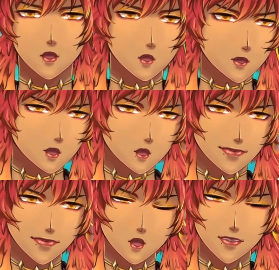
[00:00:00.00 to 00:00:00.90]
ซอน
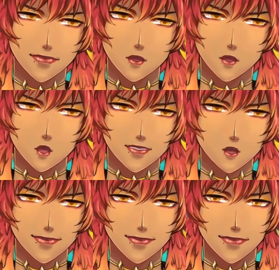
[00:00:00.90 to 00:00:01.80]
ไม่ได้มีความน่า
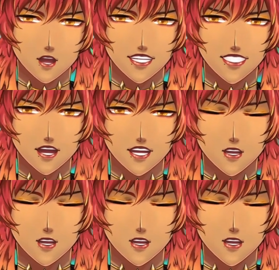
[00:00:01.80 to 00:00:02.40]
สนใจขนาดนั้น